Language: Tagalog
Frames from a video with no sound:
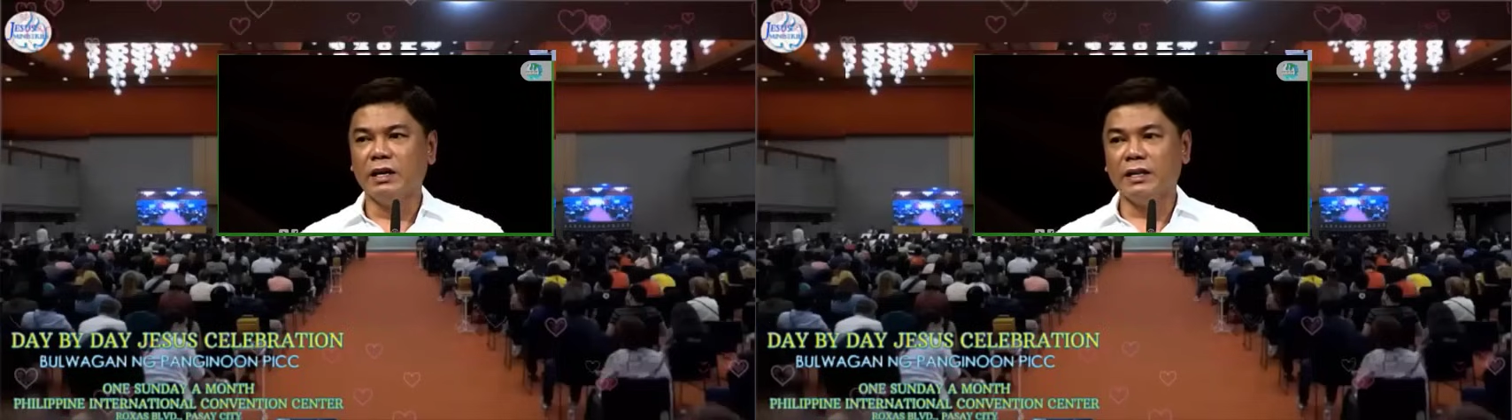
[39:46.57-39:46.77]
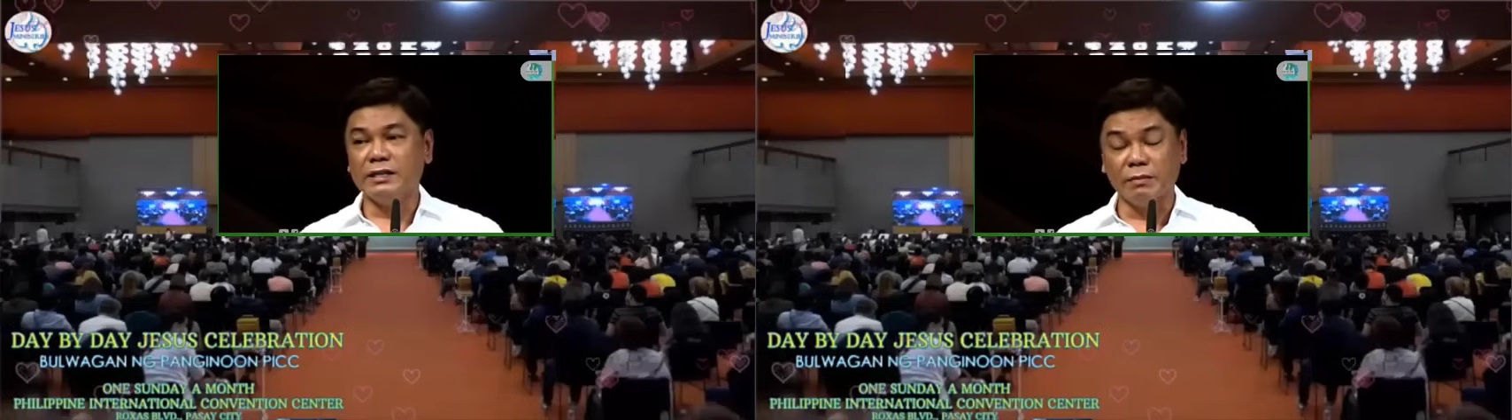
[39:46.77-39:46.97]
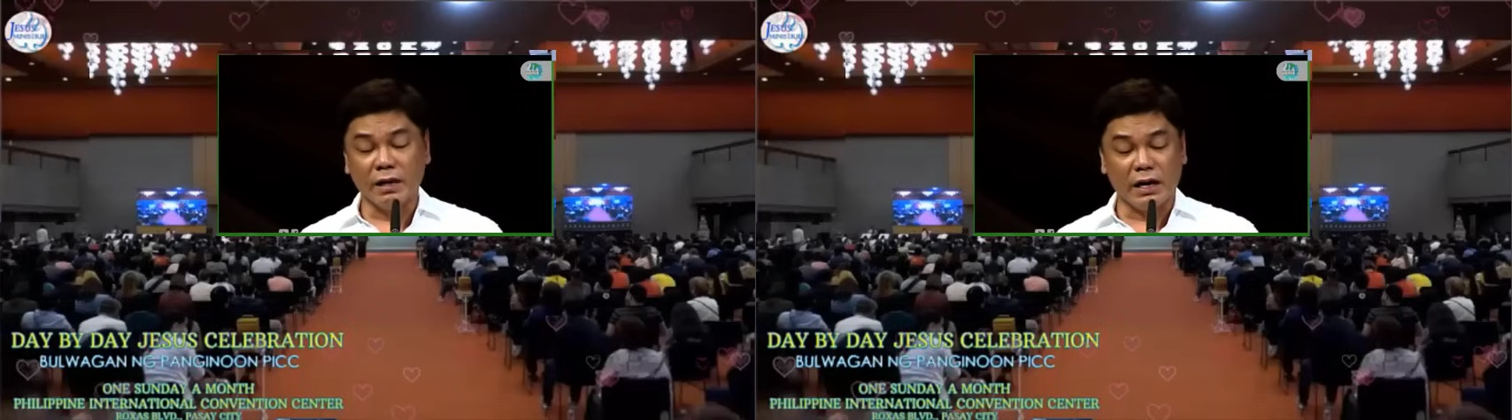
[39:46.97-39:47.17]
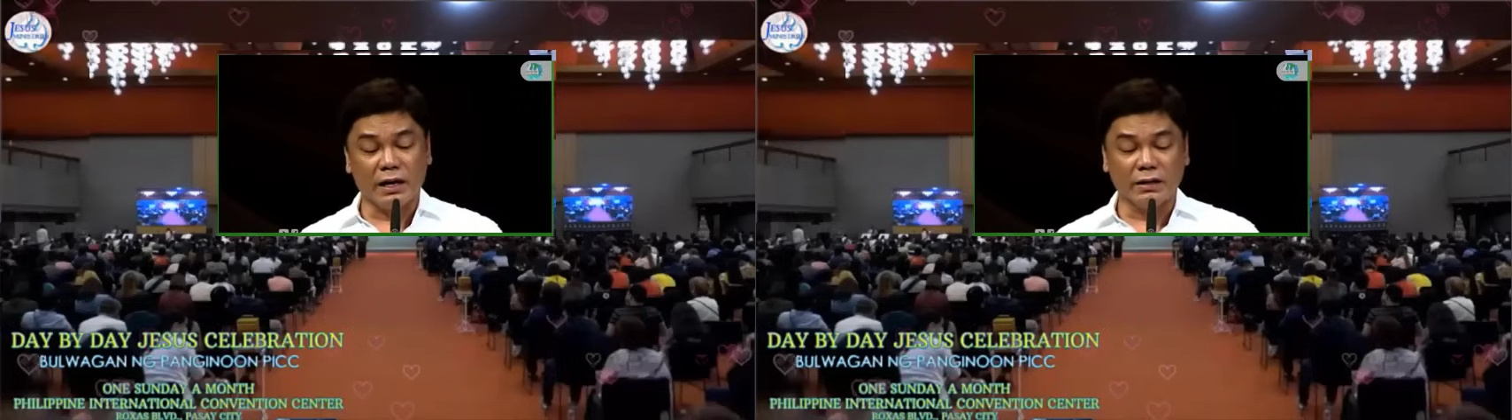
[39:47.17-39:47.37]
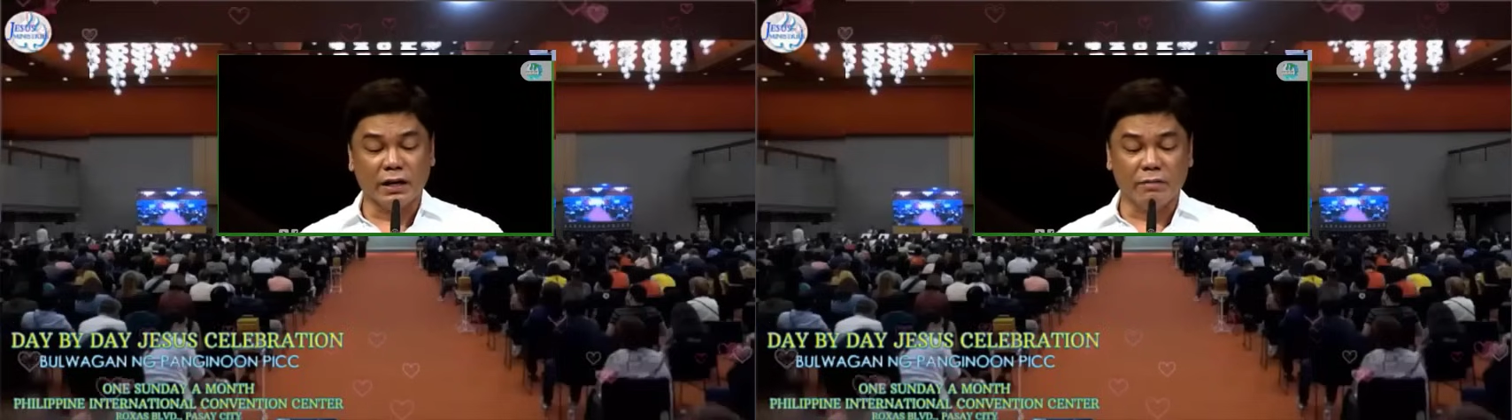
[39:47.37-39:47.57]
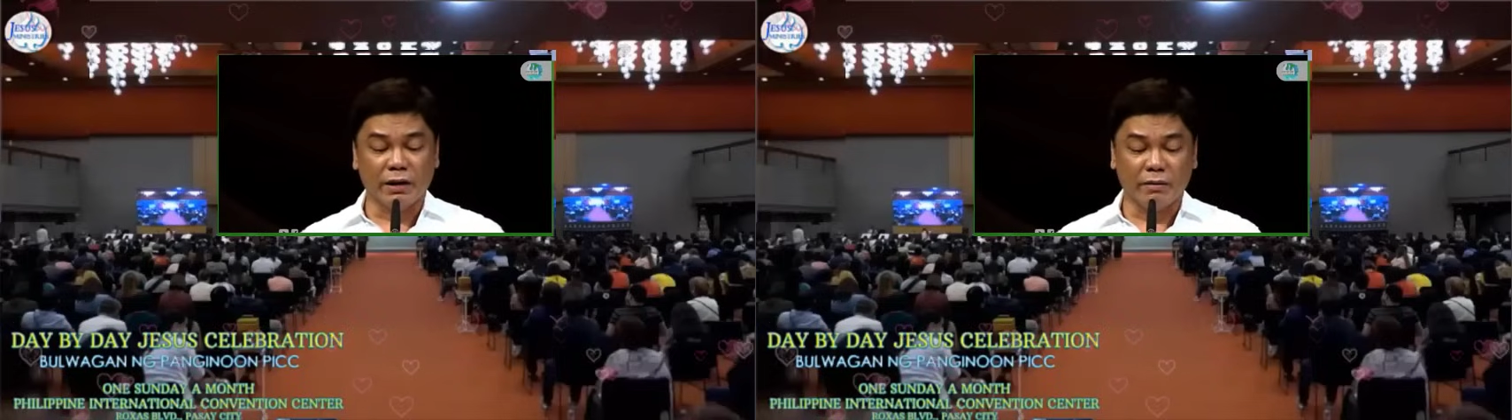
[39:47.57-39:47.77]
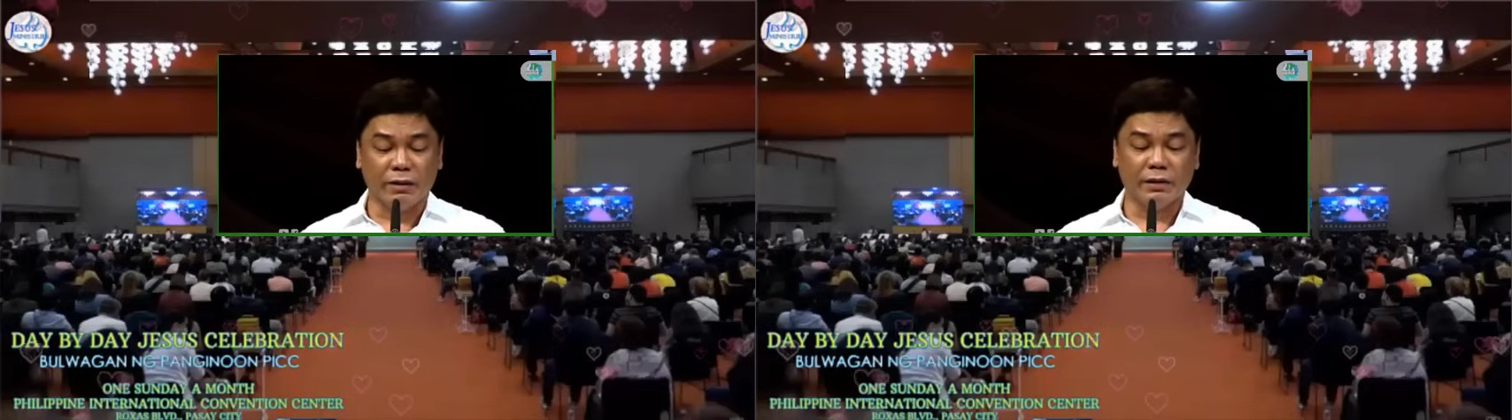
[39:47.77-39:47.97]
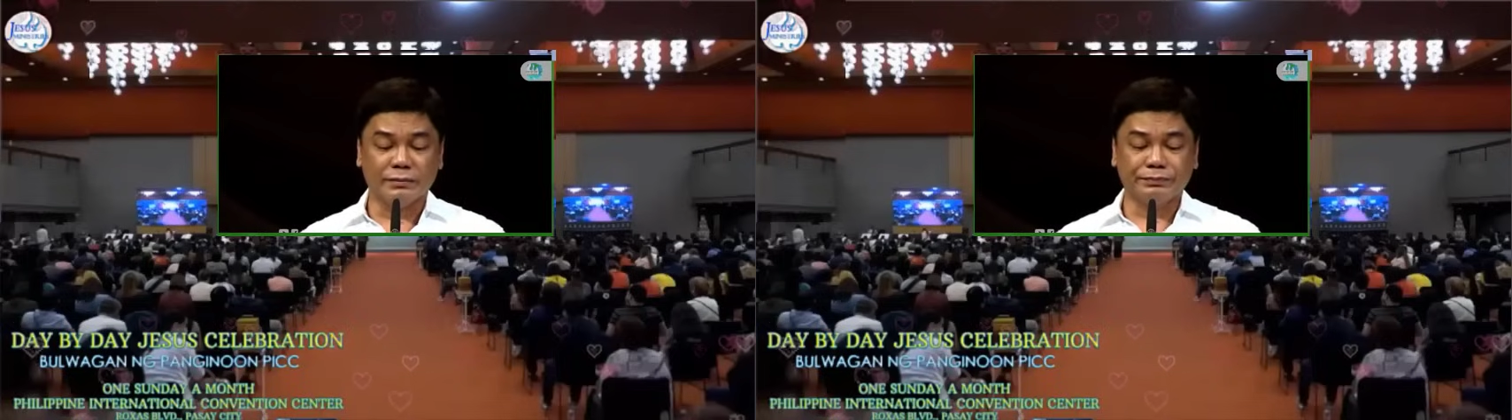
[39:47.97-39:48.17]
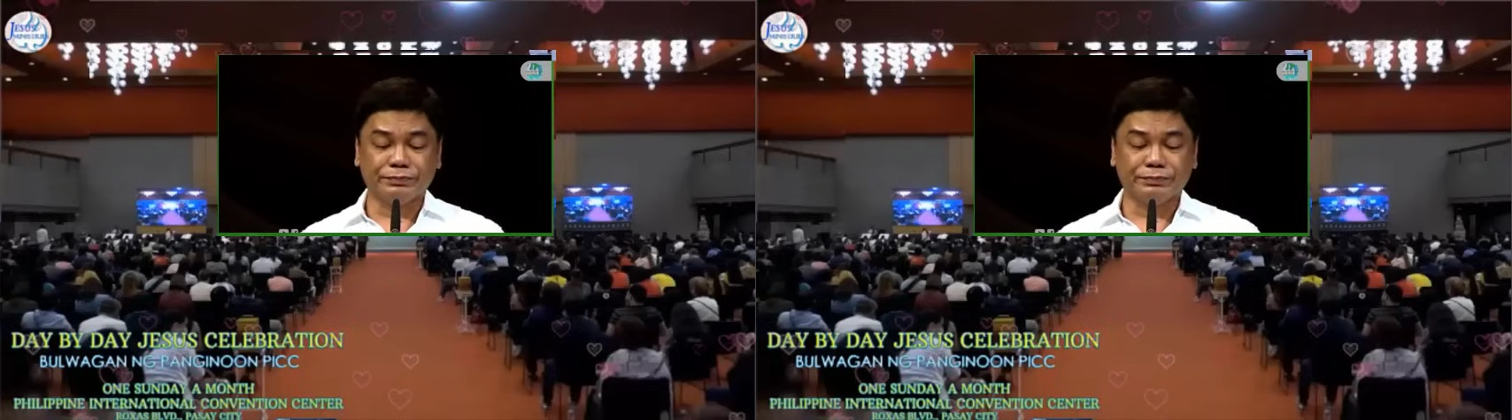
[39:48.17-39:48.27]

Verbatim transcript: kasi magkakanda iba-iba.